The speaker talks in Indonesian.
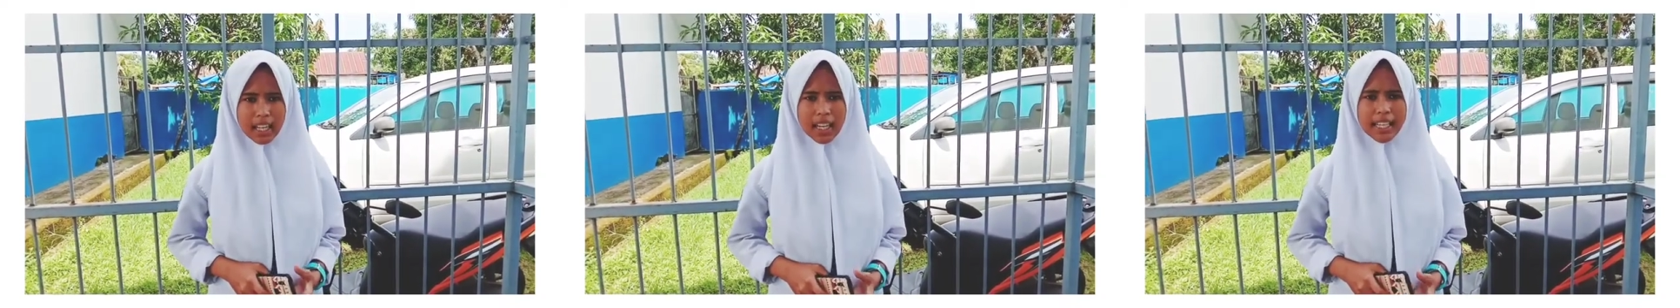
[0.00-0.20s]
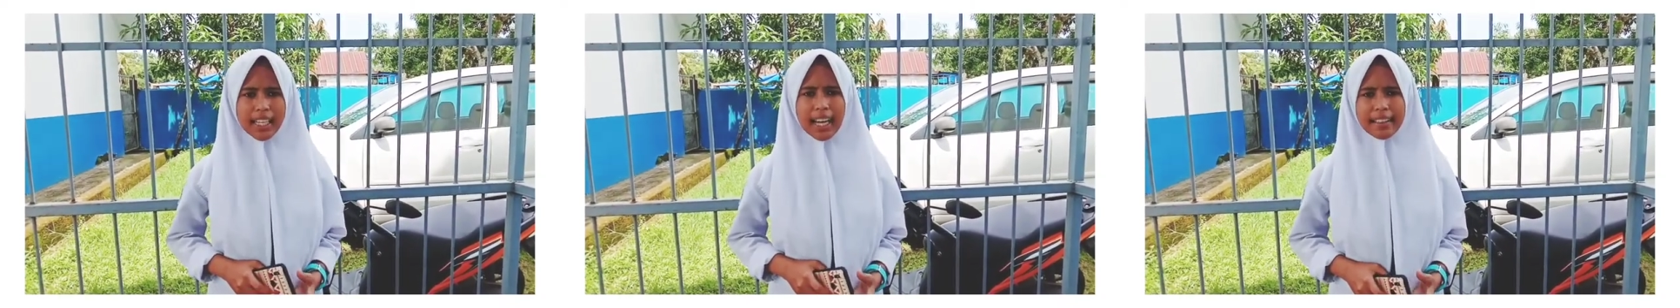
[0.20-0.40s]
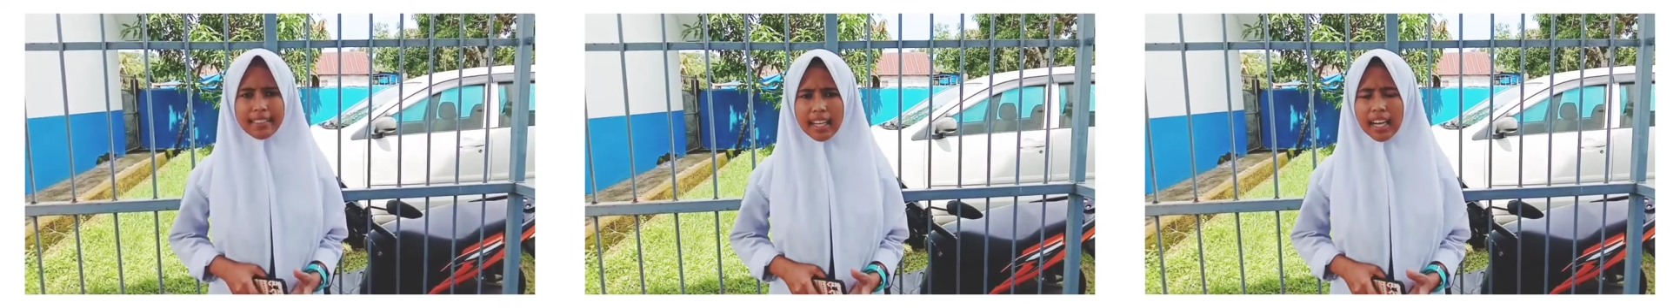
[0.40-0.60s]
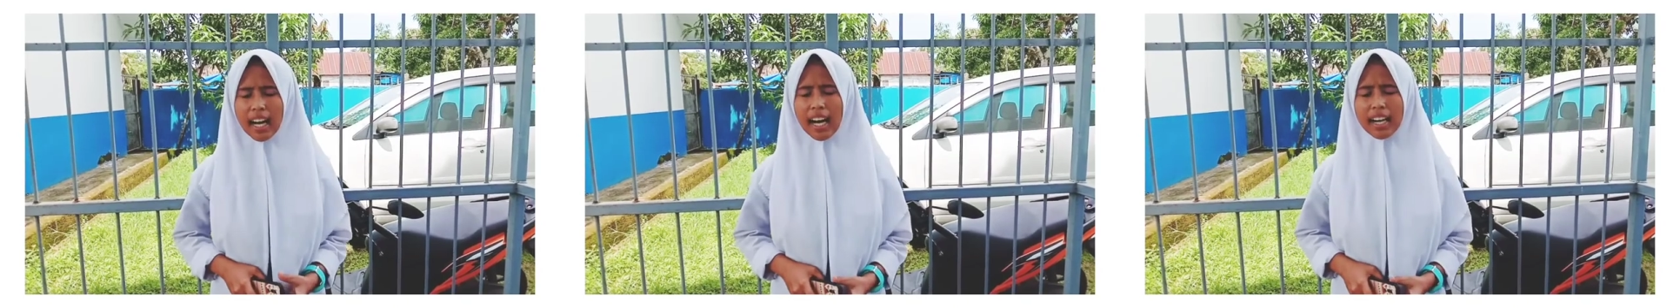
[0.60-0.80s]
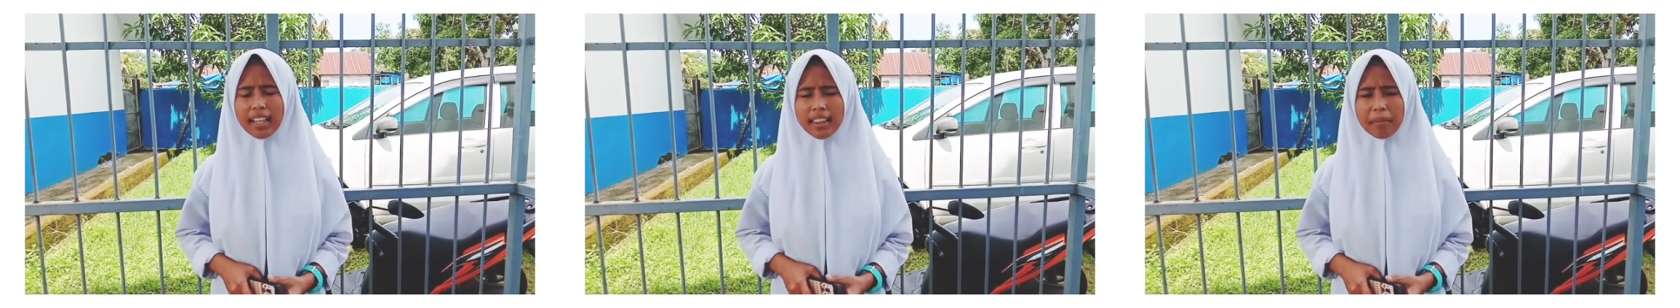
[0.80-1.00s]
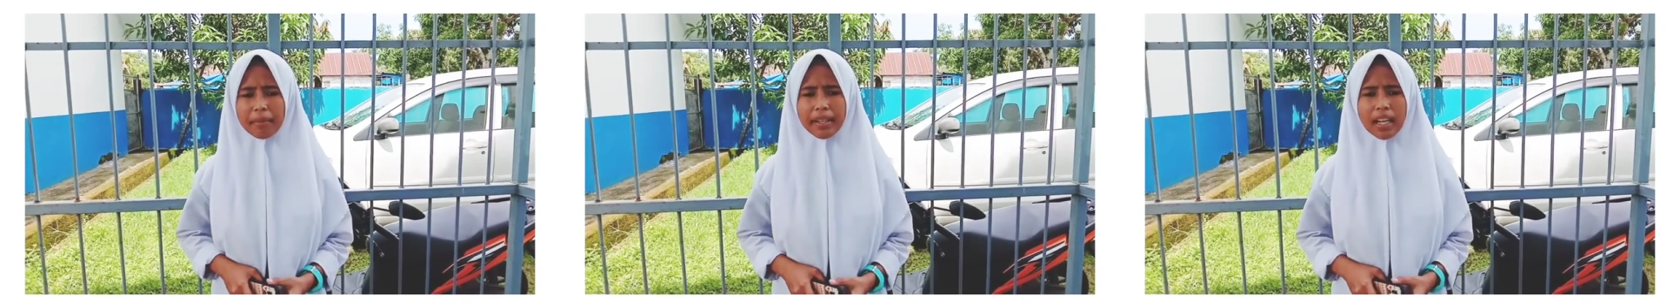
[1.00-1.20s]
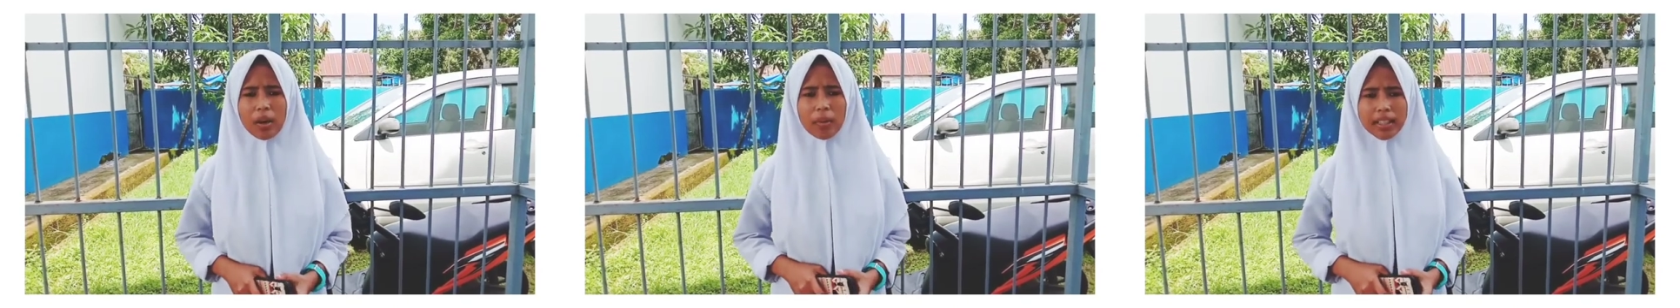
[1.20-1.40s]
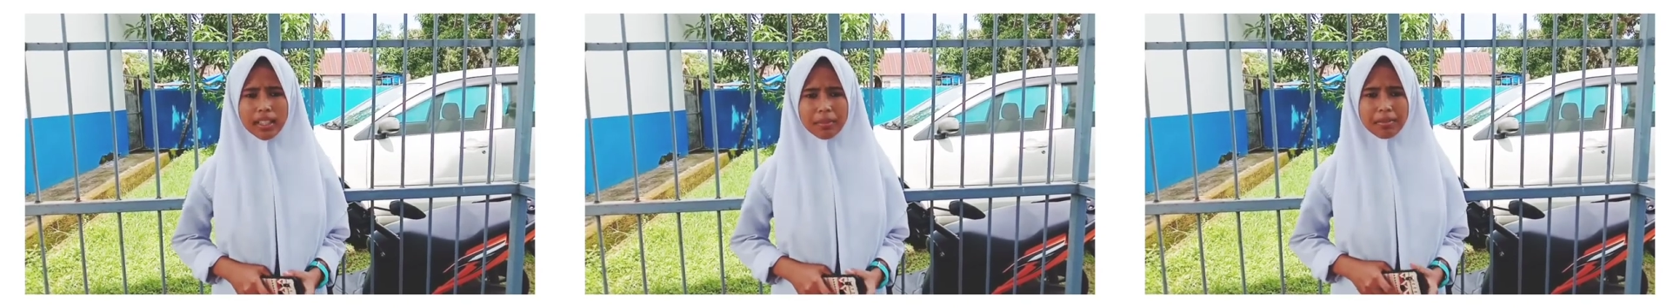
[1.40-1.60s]
Di antara harta benda
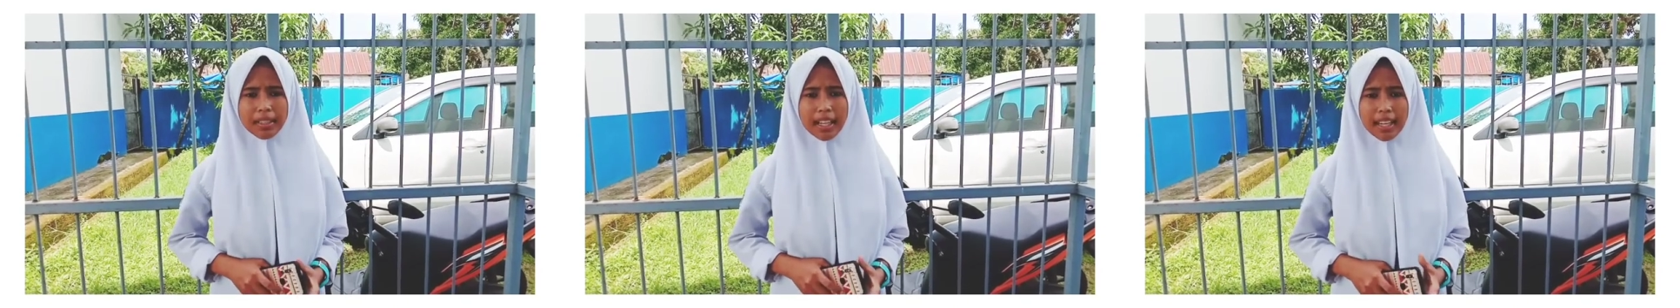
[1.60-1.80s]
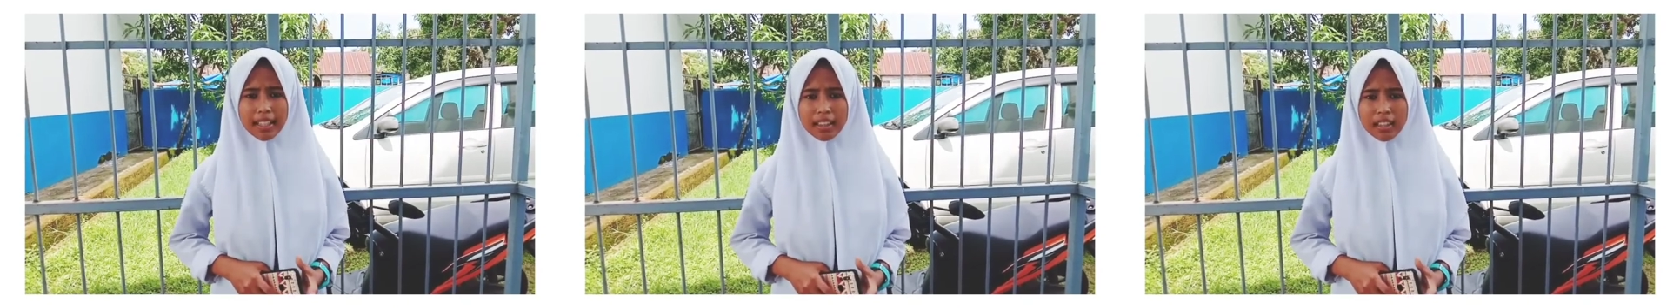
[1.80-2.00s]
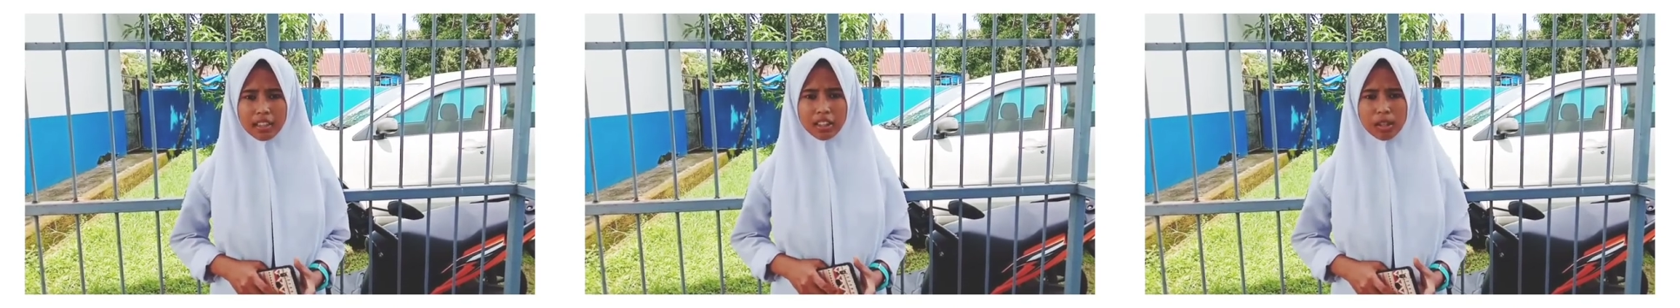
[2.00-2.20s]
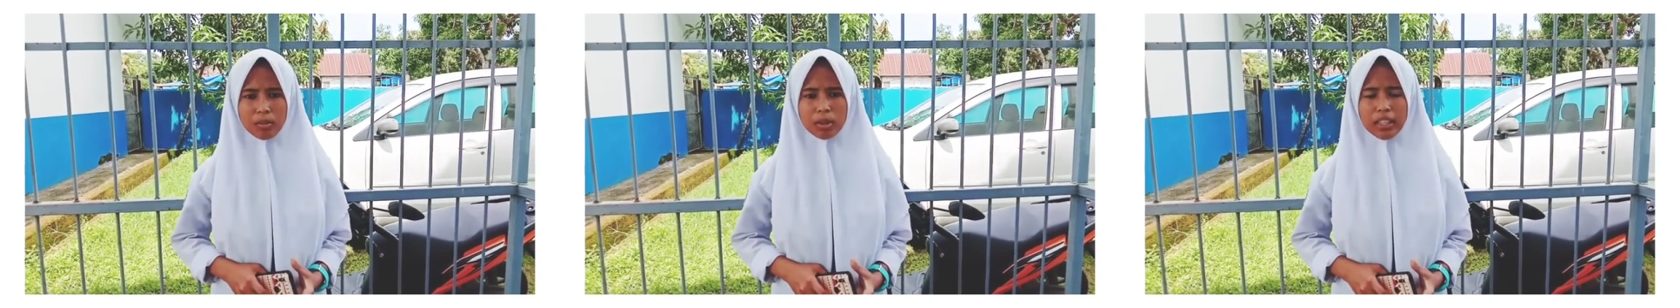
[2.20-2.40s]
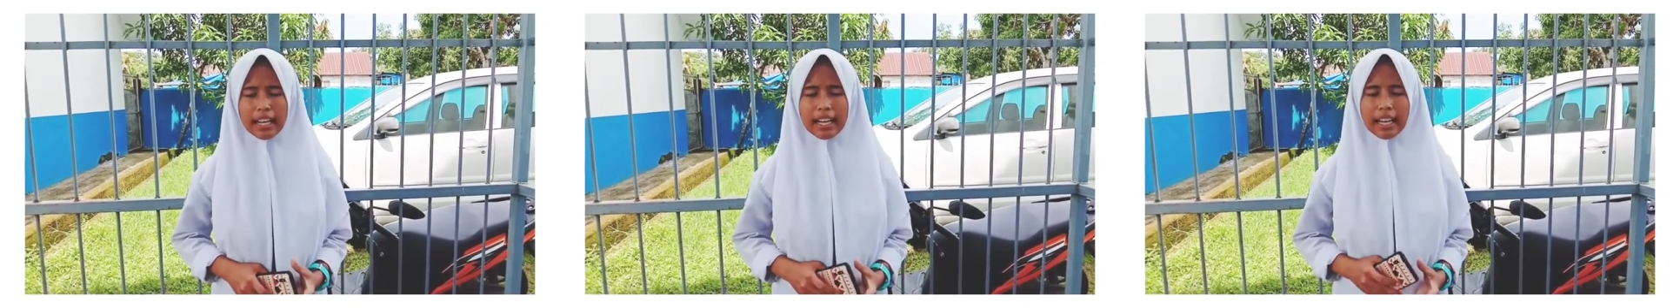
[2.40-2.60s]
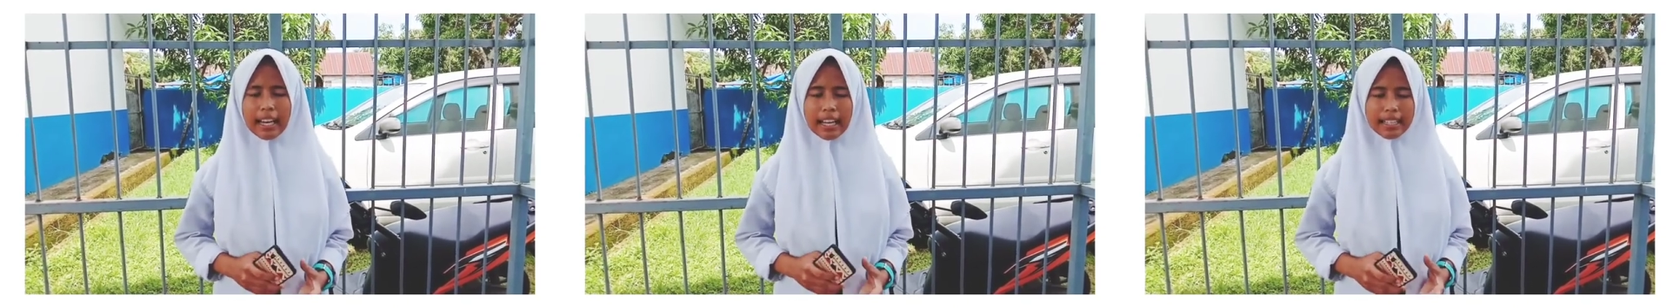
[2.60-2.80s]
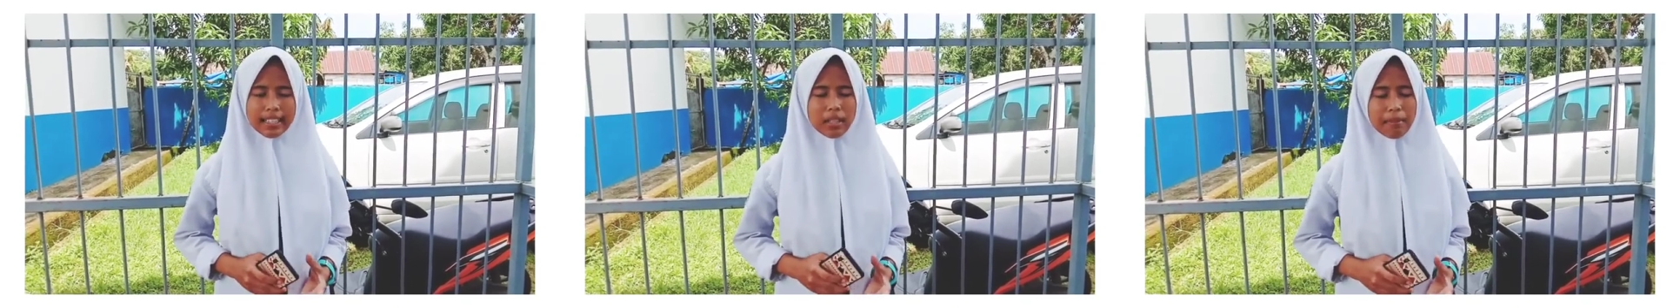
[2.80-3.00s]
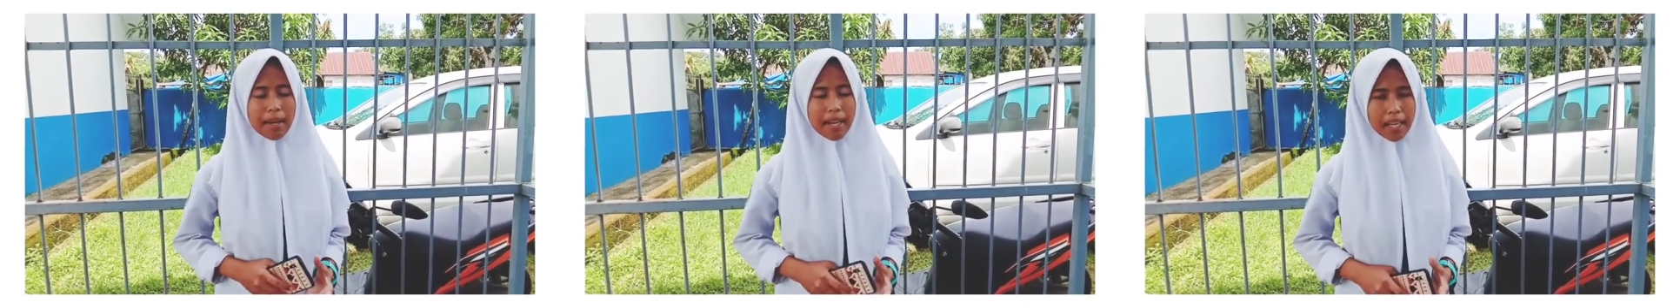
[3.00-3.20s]
wajib zakat tersebut adalah
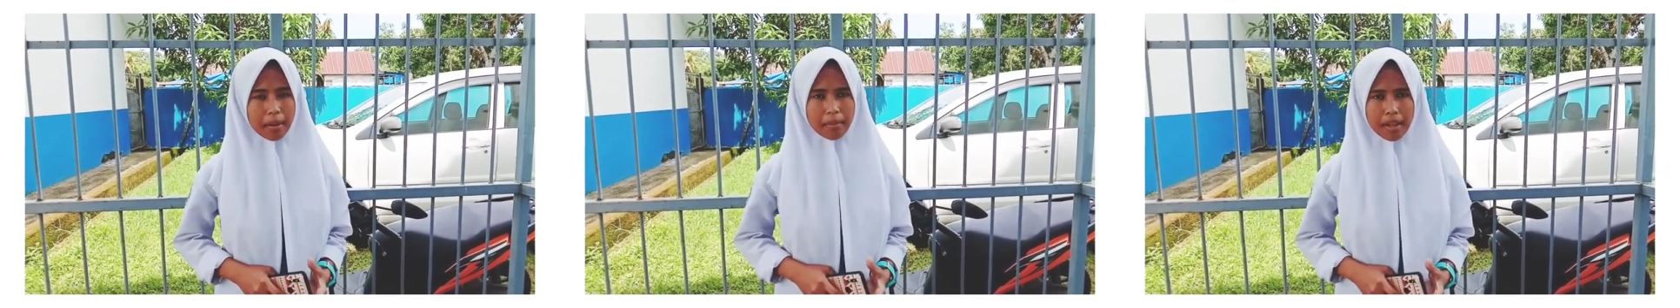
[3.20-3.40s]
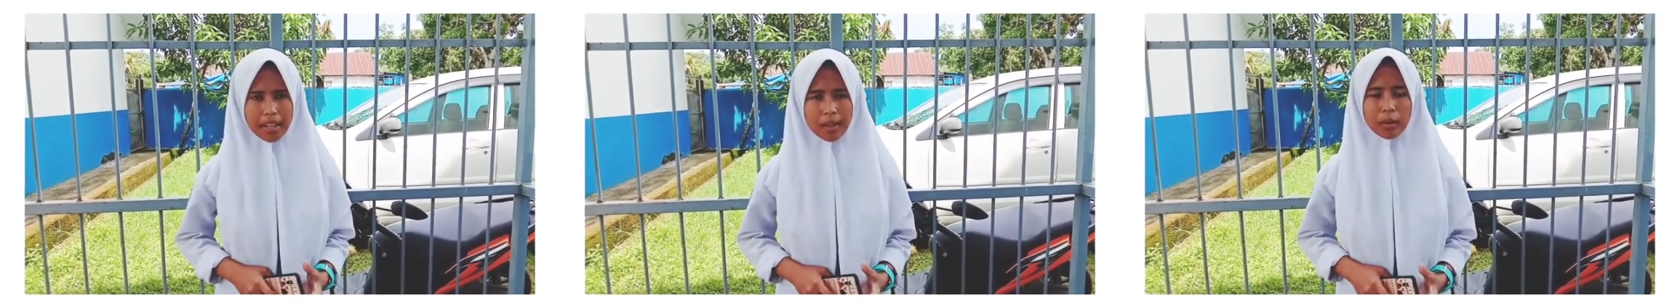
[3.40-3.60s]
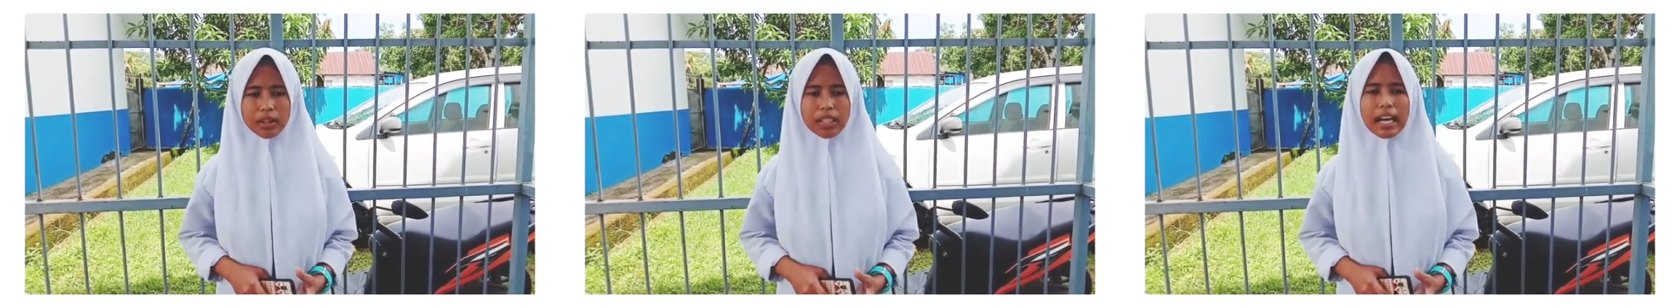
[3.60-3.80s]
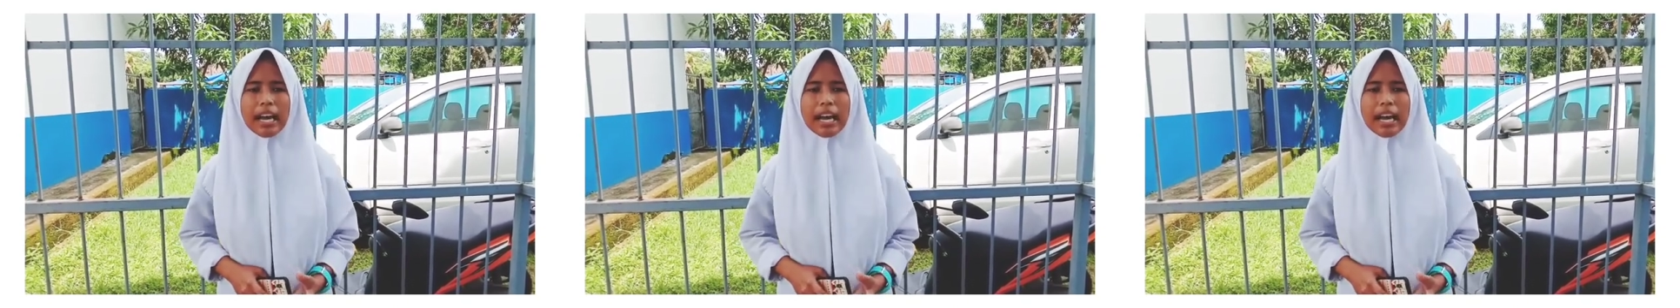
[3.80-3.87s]
sebagai berikut.